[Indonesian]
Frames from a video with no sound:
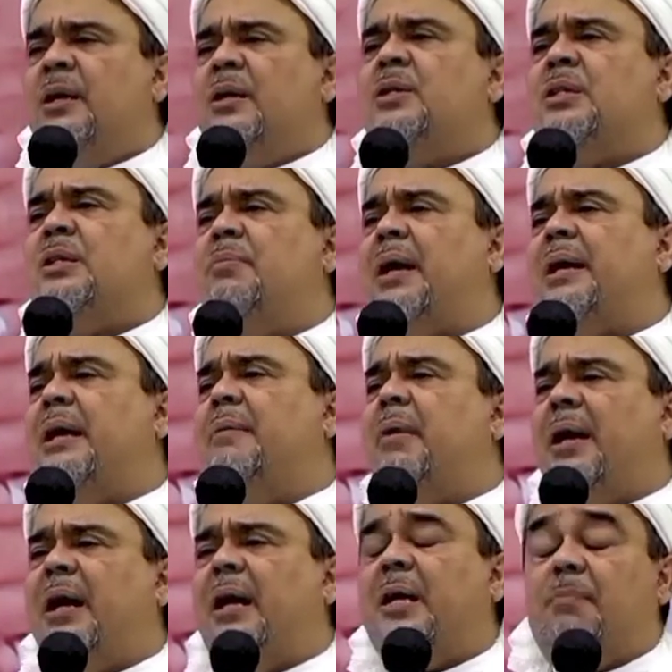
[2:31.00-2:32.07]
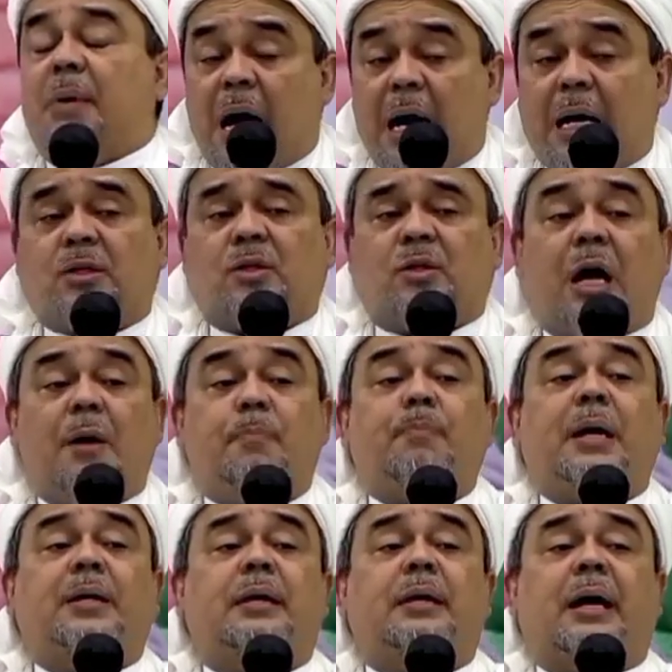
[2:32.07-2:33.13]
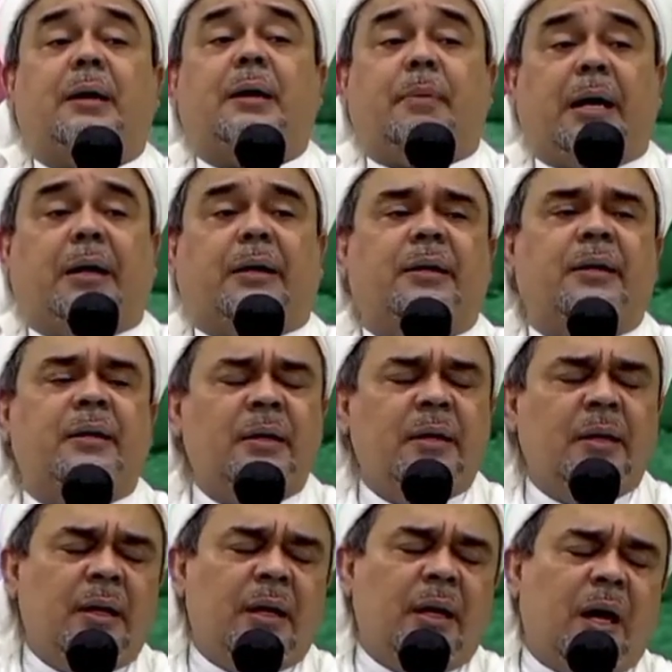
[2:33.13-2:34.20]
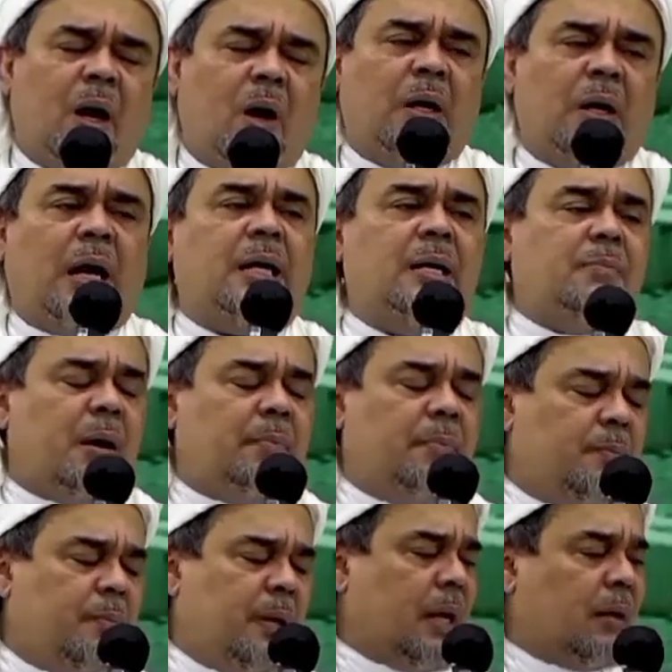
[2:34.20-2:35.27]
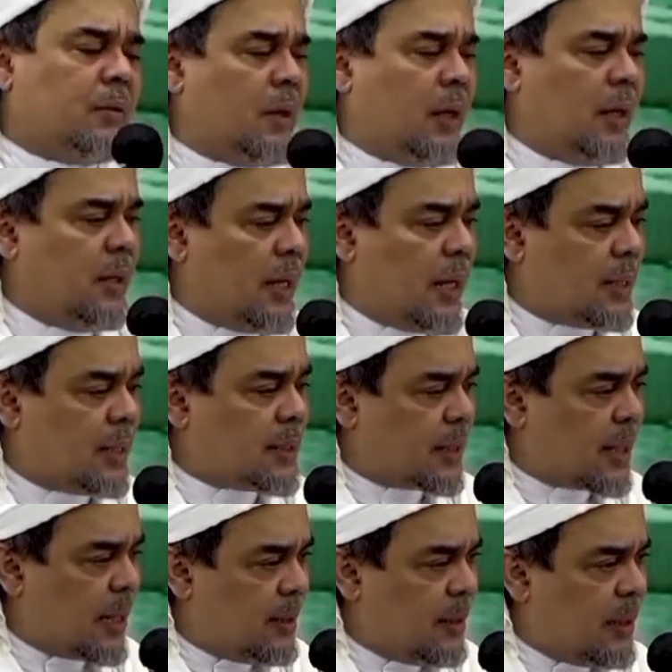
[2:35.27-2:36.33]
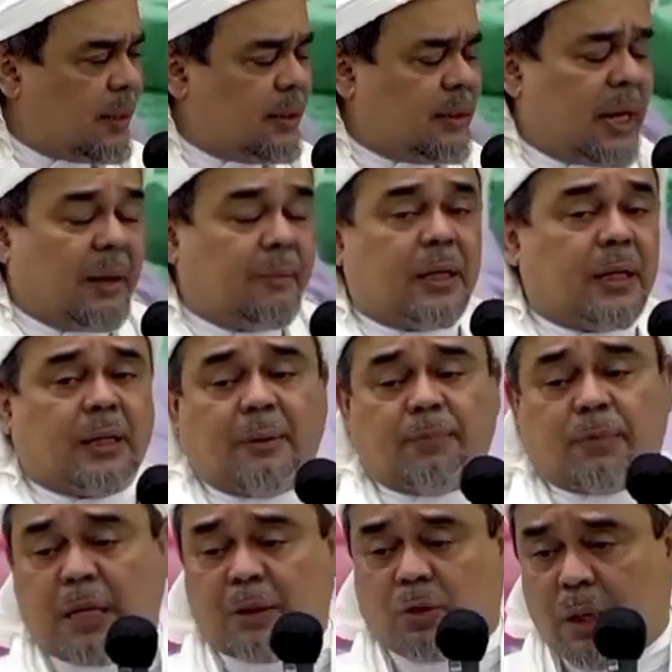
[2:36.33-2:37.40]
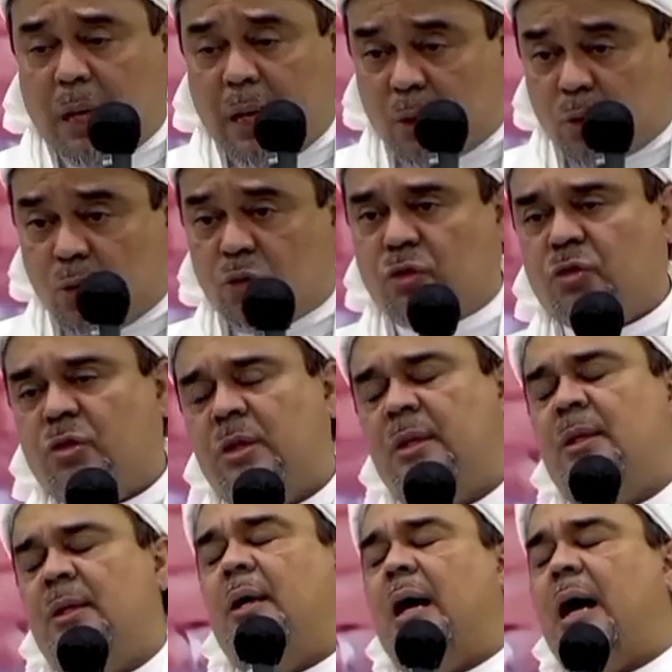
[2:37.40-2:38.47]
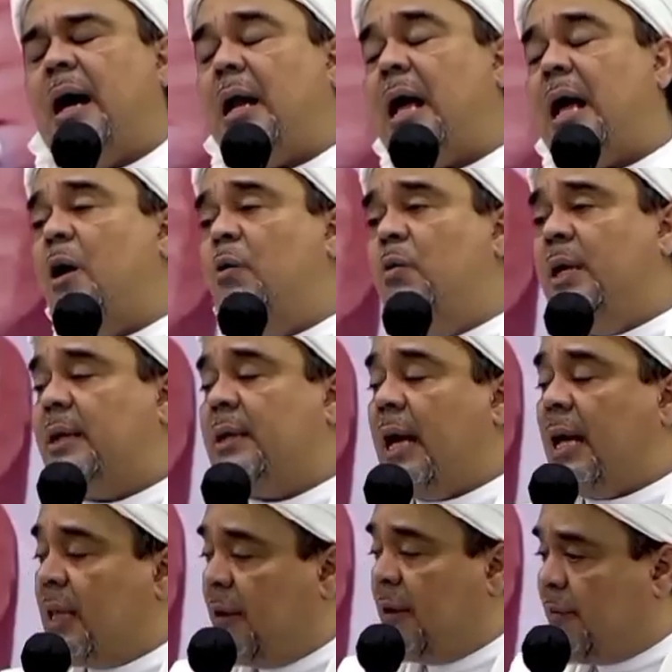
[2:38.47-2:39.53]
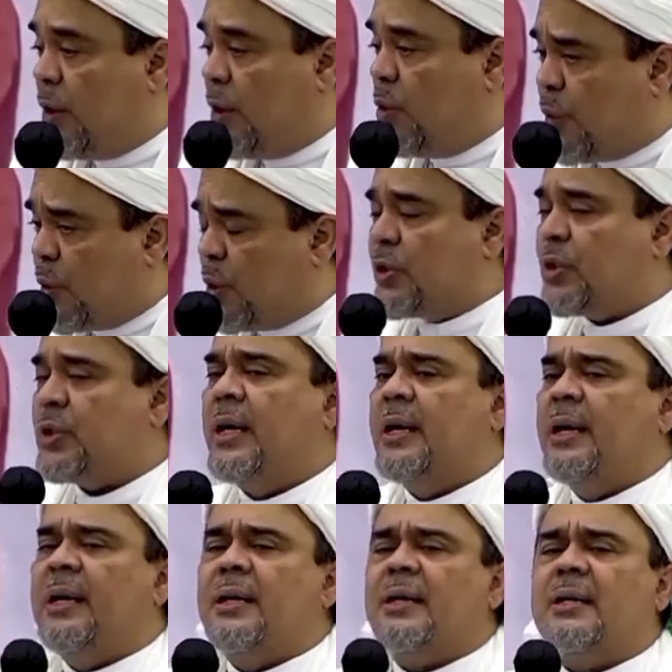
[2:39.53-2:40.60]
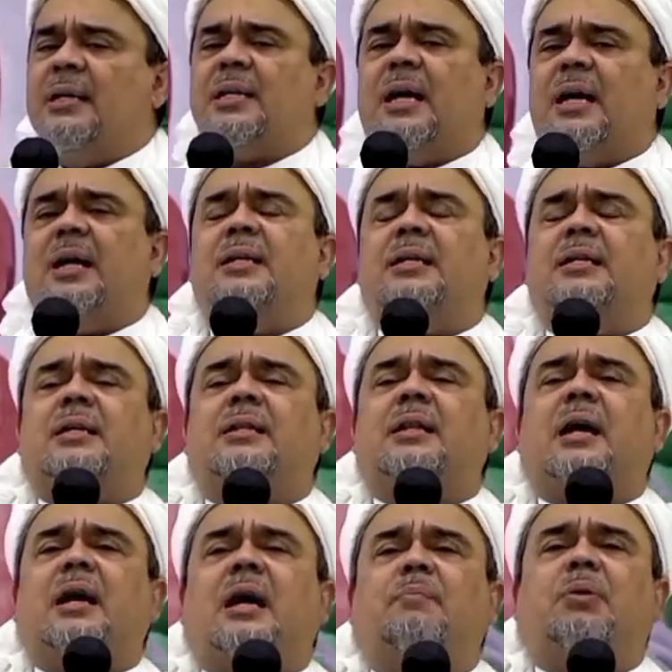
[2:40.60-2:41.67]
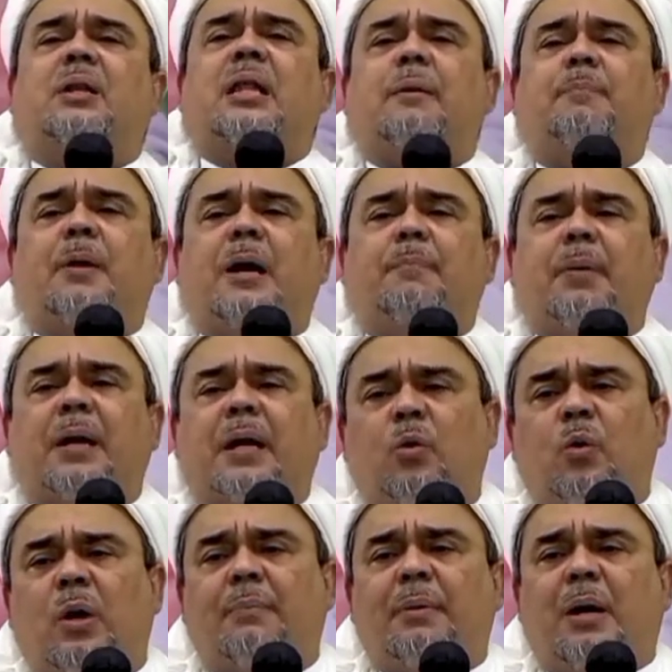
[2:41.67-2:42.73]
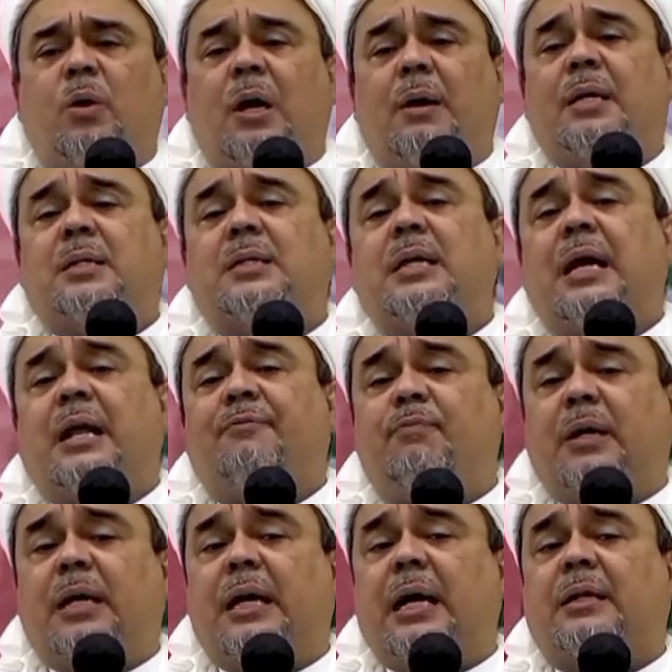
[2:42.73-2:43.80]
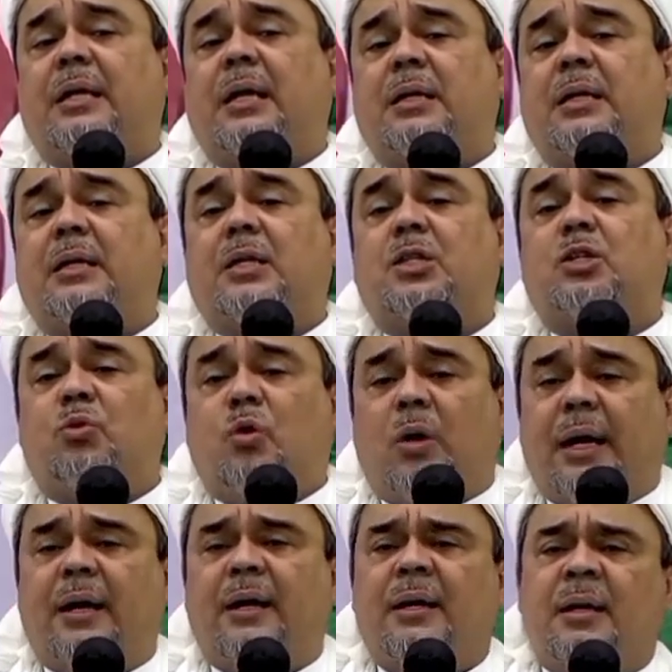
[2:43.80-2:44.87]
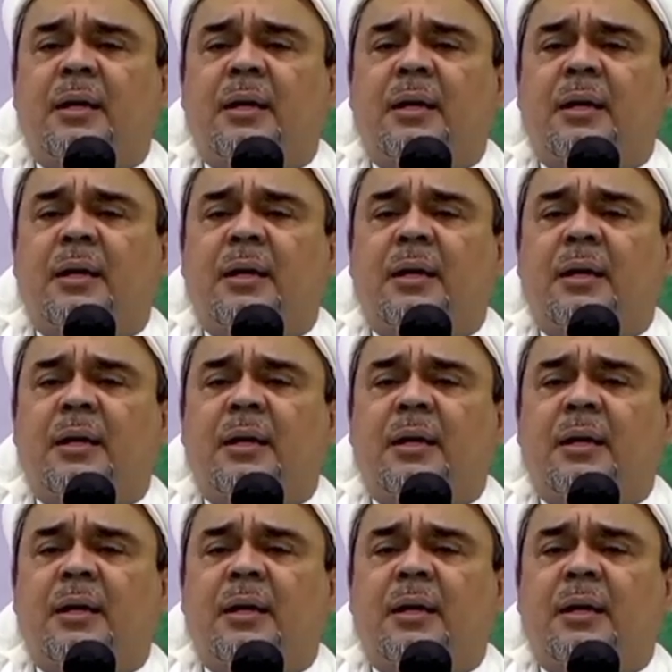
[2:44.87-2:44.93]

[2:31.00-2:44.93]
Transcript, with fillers: sebagaimana dibahas dengan panjang lebar oleh Imam Ibn Atta'illah Asakan dari dalam kitab Tajul Arus, Al-Hawil Tahdibin Nufus. Di sana diceritakan betapa para ulama-ulama salaf mengingatkan kita semua